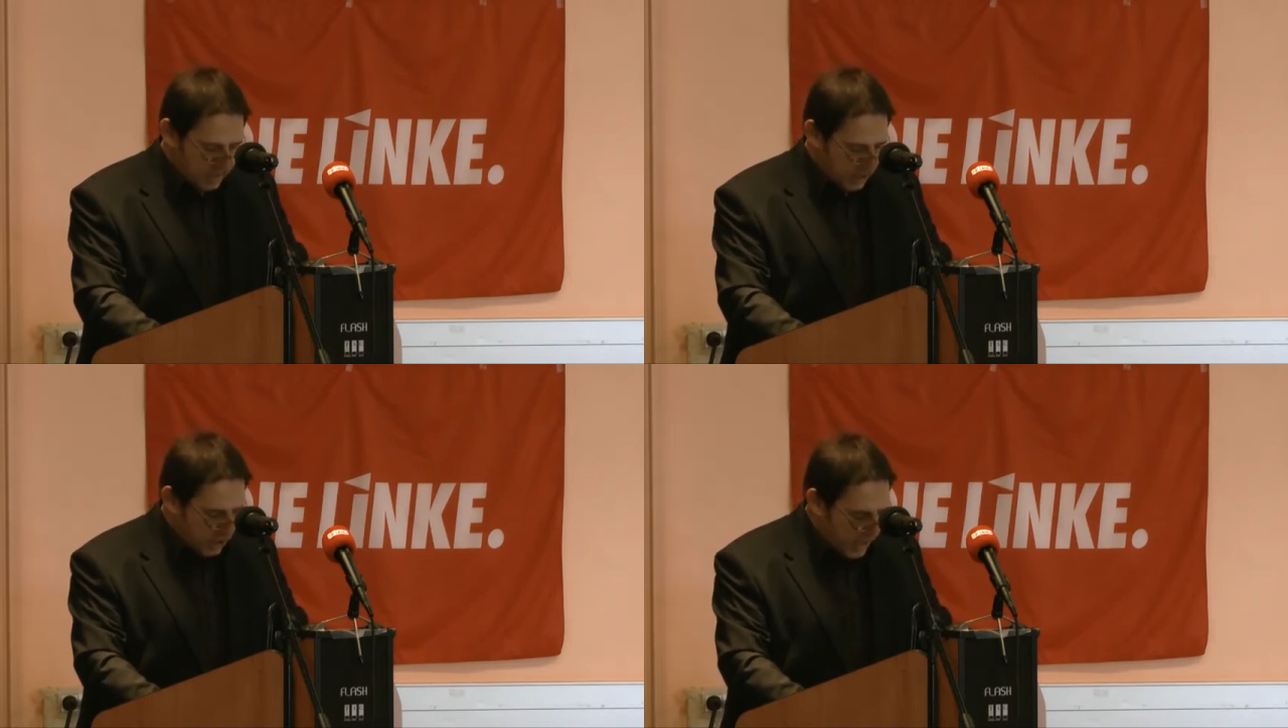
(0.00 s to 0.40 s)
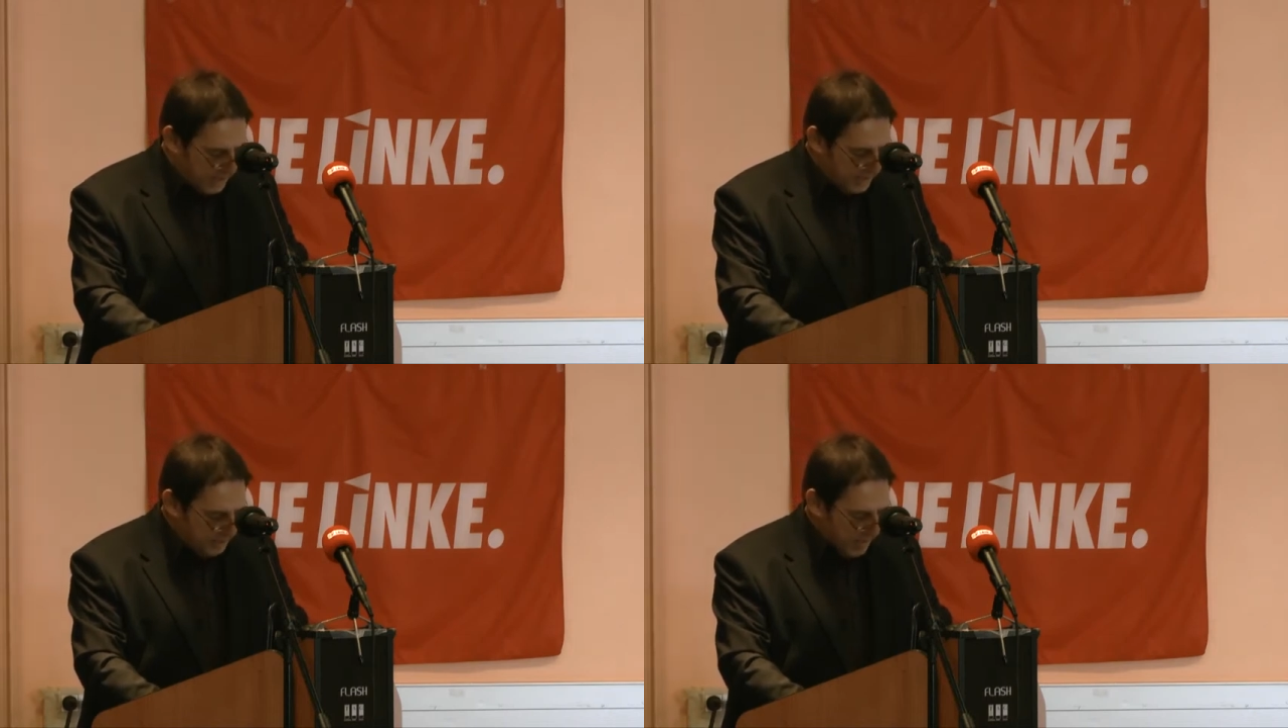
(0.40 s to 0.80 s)
j'ai
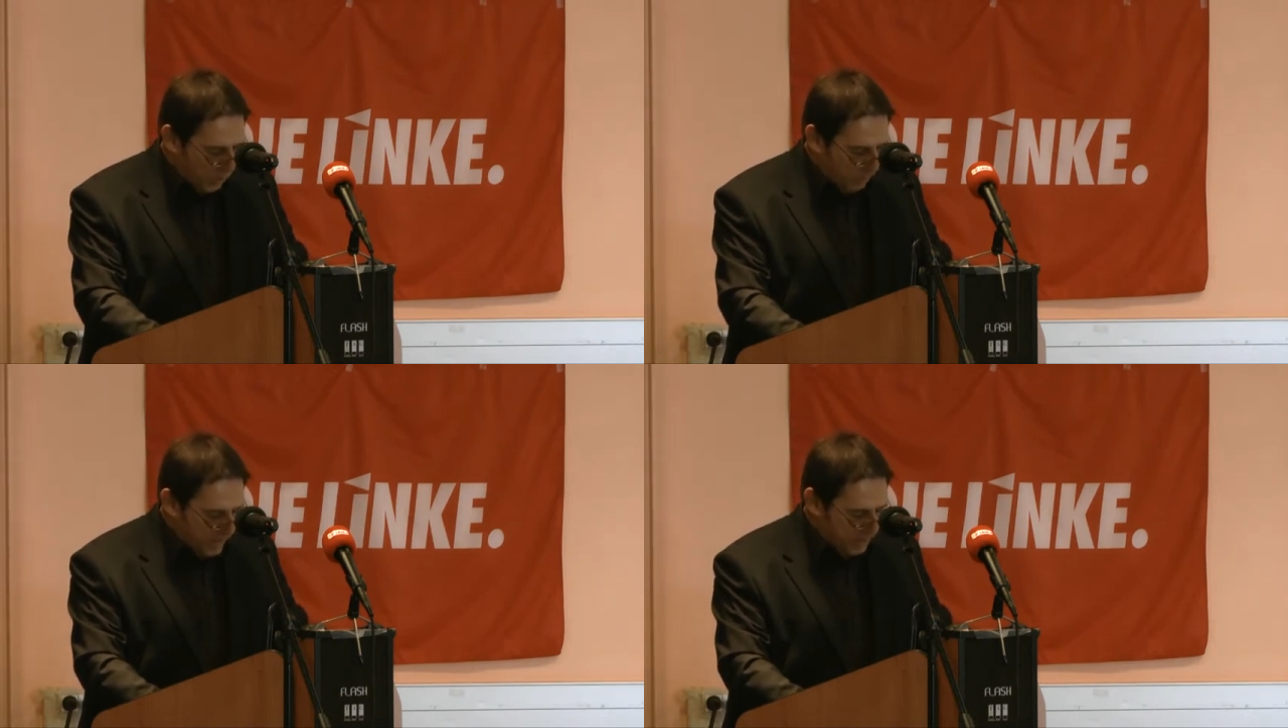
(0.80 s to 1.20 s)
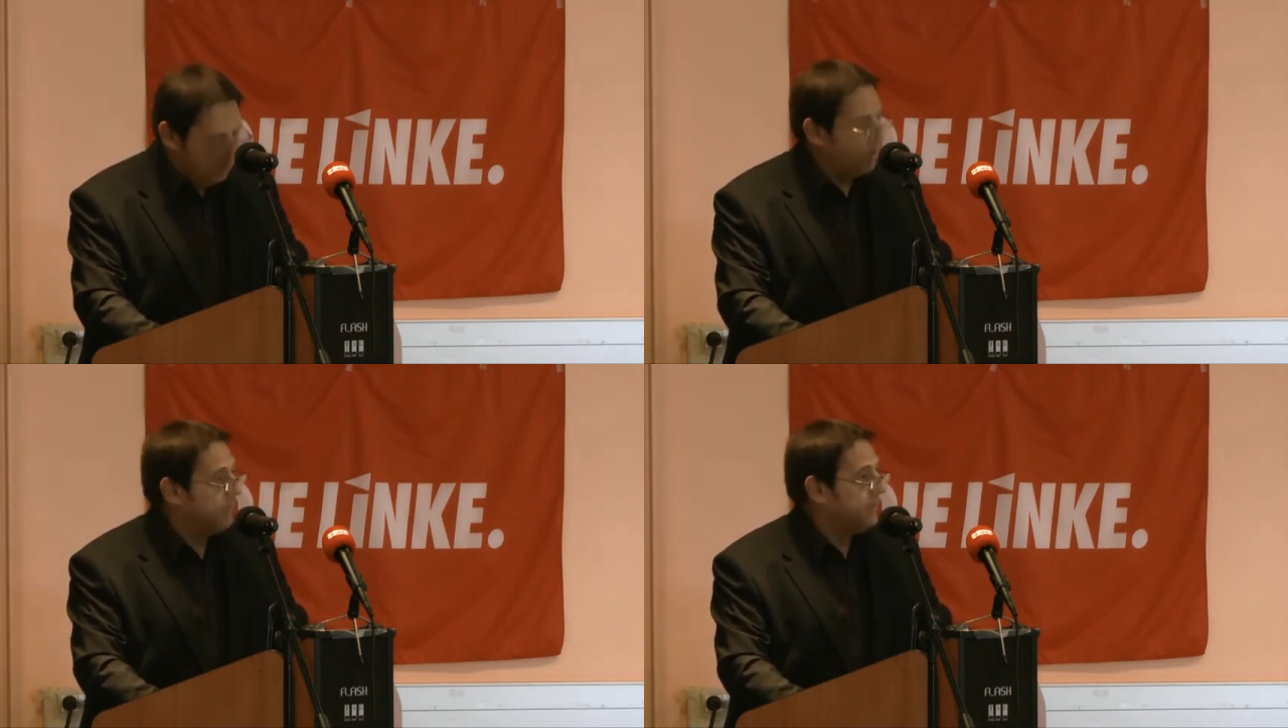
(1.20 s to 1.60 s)
axé ma campagne
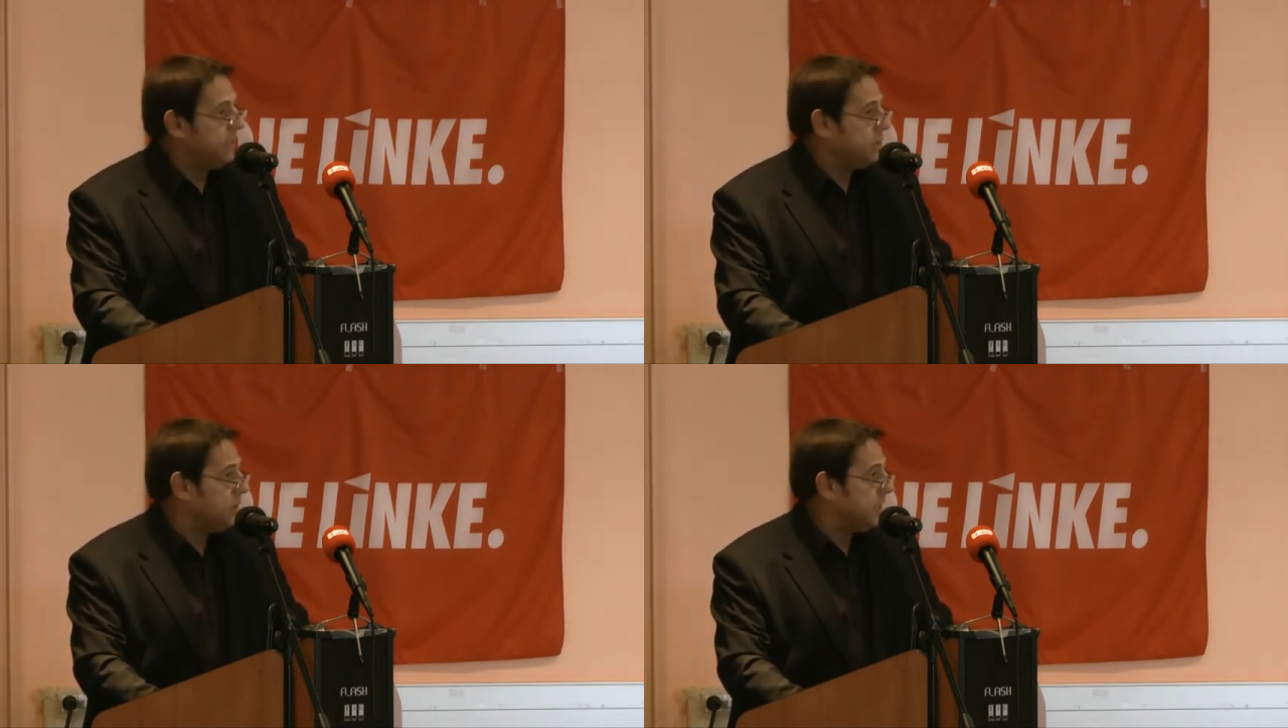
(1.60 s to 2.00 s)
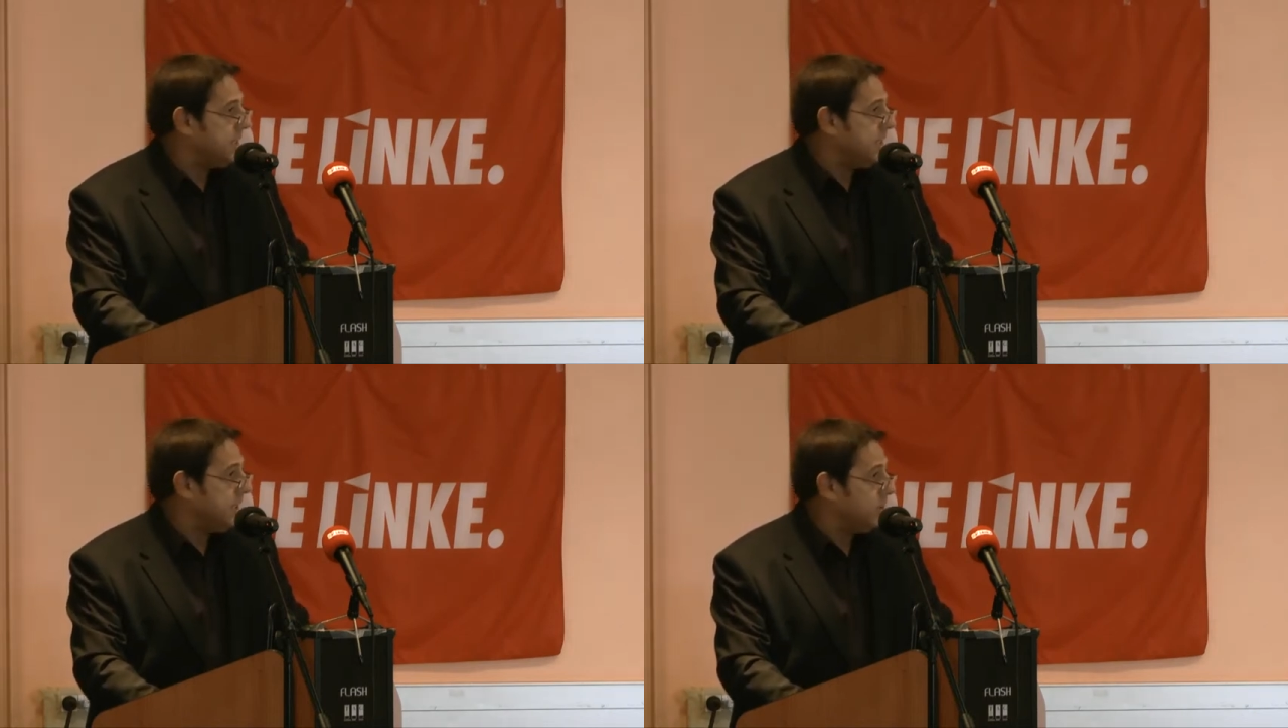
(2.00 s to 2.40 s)
sur l'avenir de la
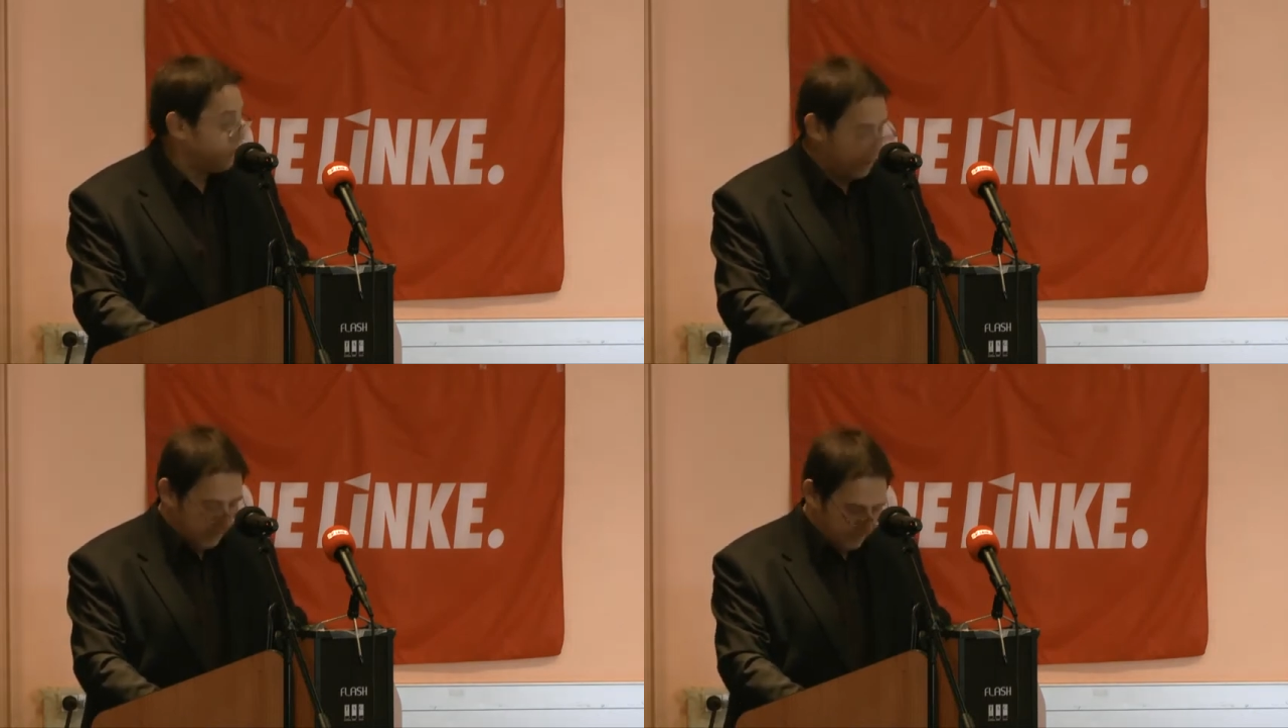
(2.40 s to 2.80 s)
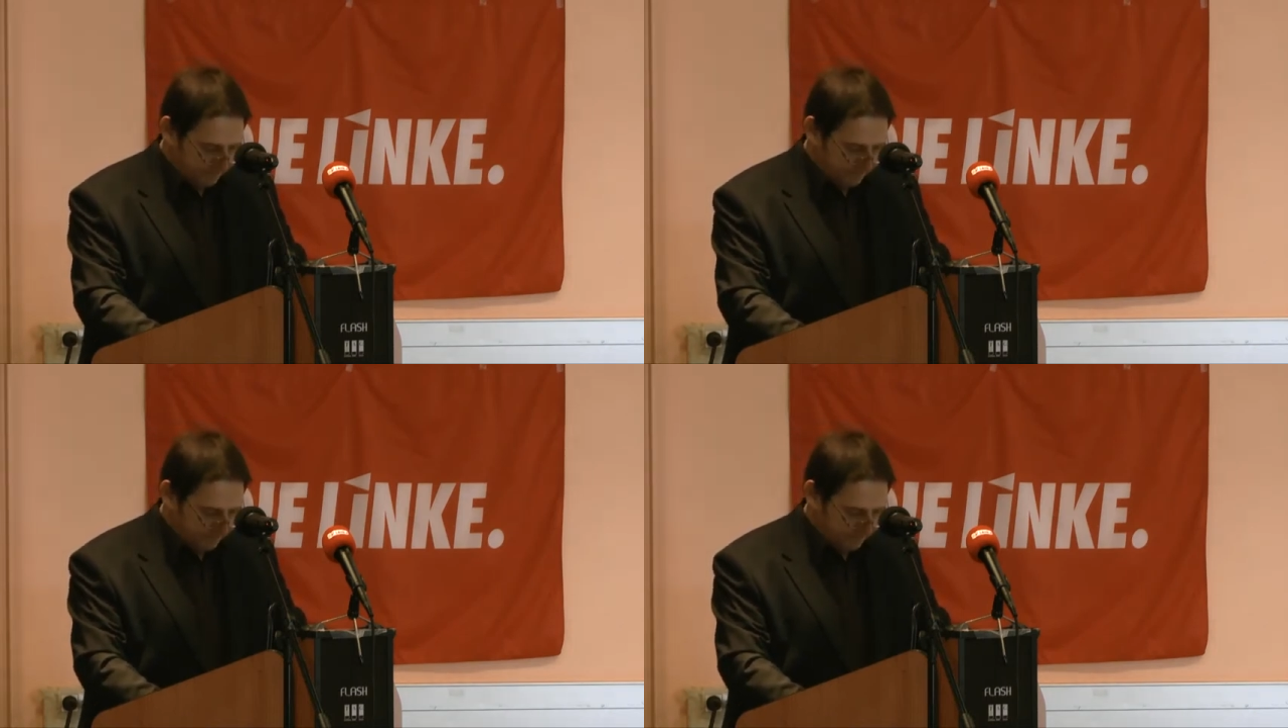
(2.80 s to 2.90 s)
sidérurgie.